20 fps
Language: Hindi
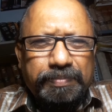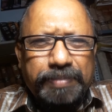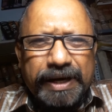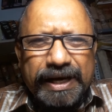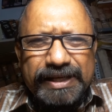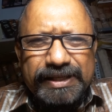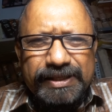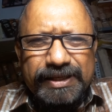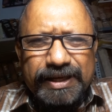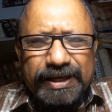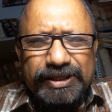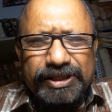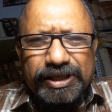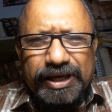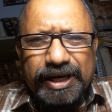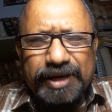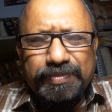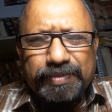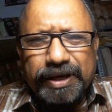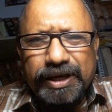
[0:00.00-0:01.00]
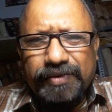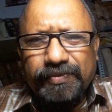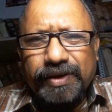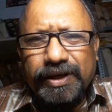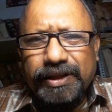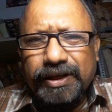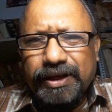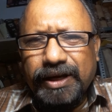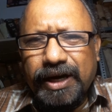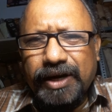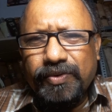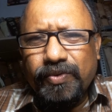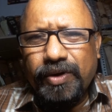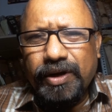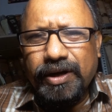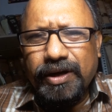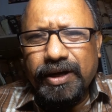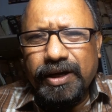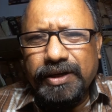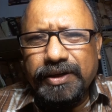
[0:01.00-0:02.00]
भ्रष्टाचार मानवाधिकार
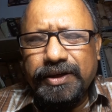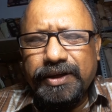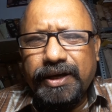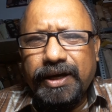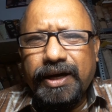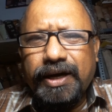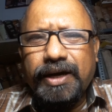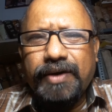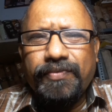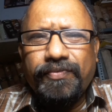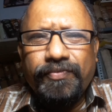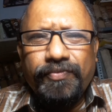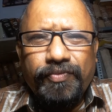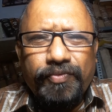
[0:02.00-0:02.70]
उल्लंघन का